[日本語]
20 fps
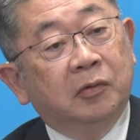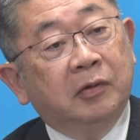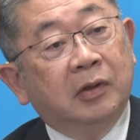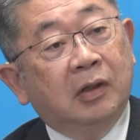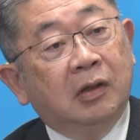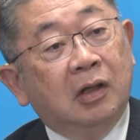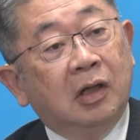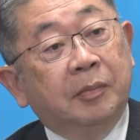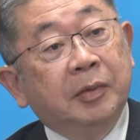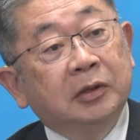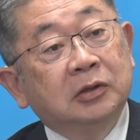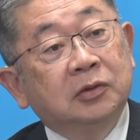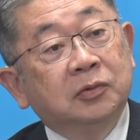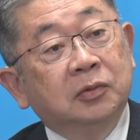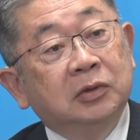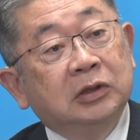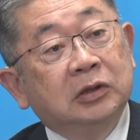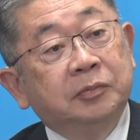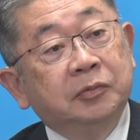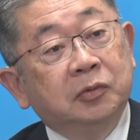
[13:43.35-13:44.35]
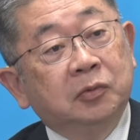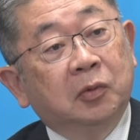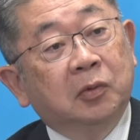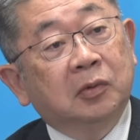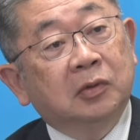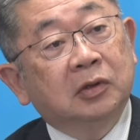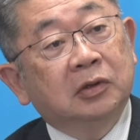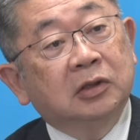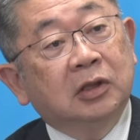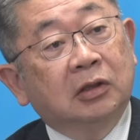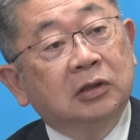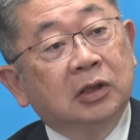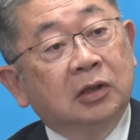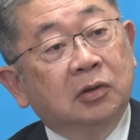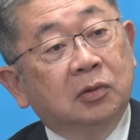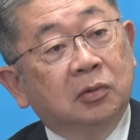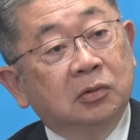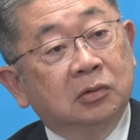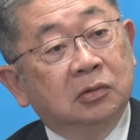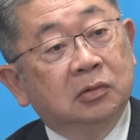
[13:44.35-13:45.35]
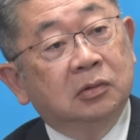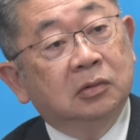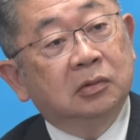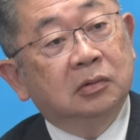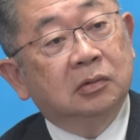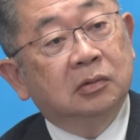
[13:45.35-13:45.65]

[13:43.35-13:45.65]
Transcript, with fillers: れは派閥の事務を司る